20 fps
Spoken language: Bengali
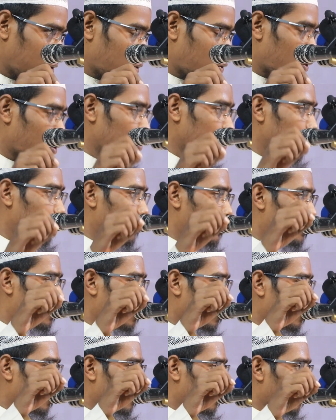কোন
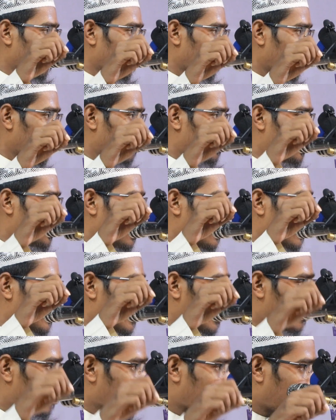বিষয়গুলো
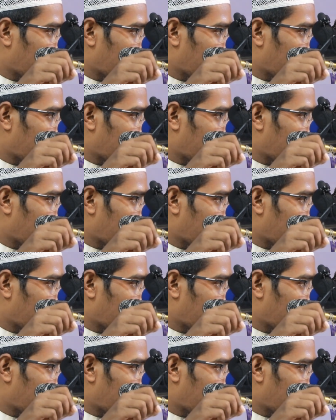জিজ্ঞেস